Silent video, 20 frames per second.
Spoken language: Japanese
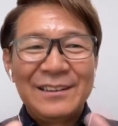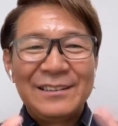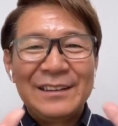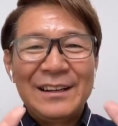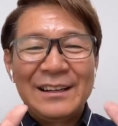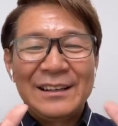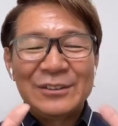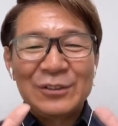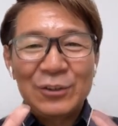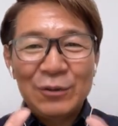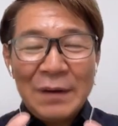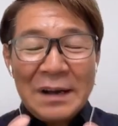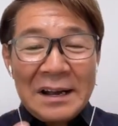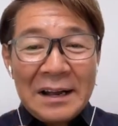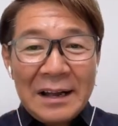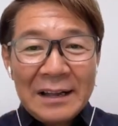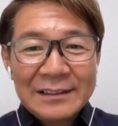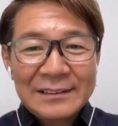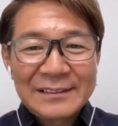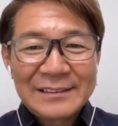でそれ分
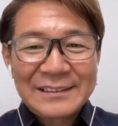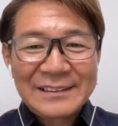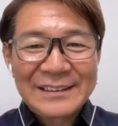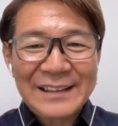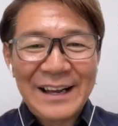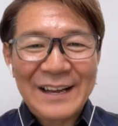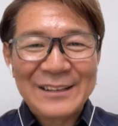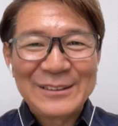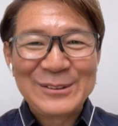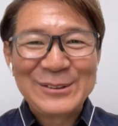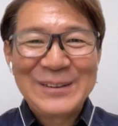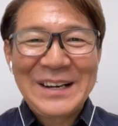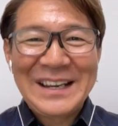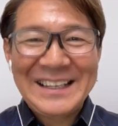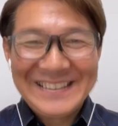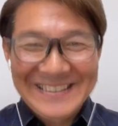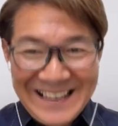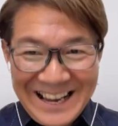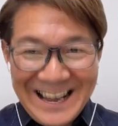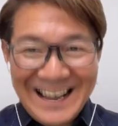かった
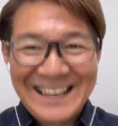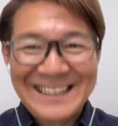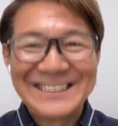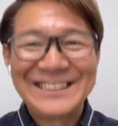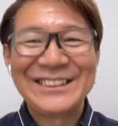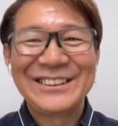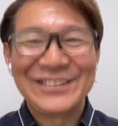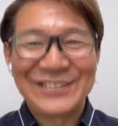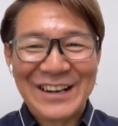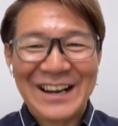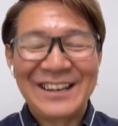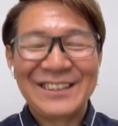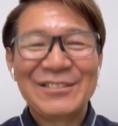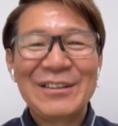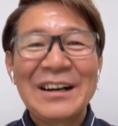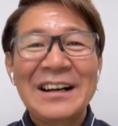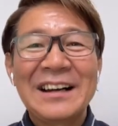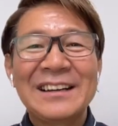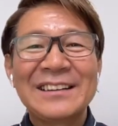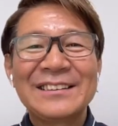上で実は
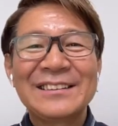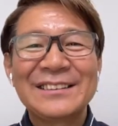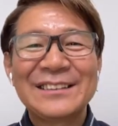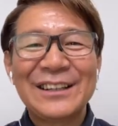分かっ